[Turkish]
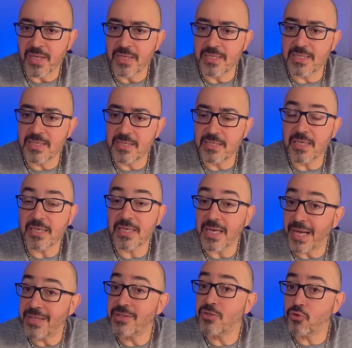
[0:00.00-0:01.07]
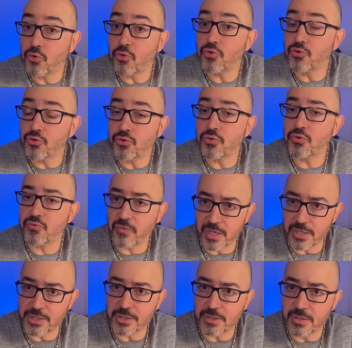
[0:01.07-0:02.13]
Sizin de kendi görüşünüz
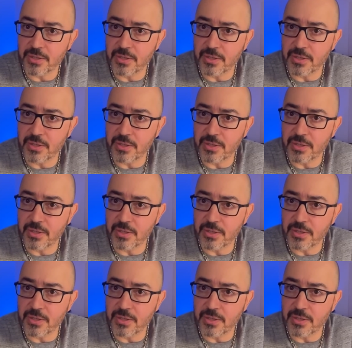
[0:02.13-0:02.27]
var.